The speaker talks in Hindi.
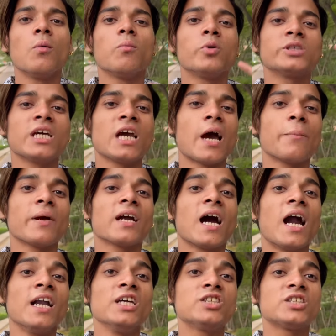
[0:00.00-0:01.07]
मुझे यहाँ पे
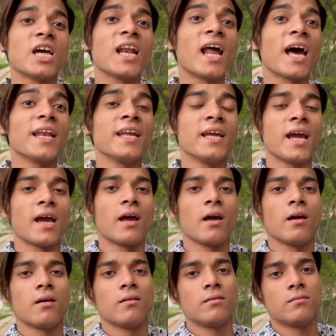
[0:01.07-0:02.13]
गाड़ी चलानी है
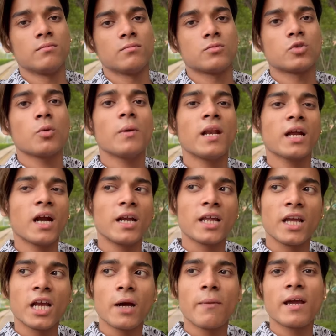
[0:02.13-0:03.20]
तो मैंने कहा
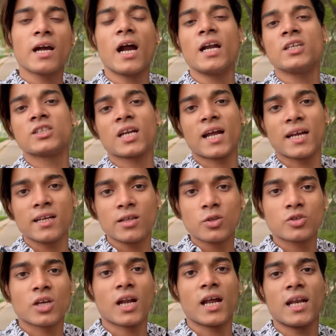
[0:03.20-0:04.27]
ठीक है भाई गाड़ी चलानी है तो चला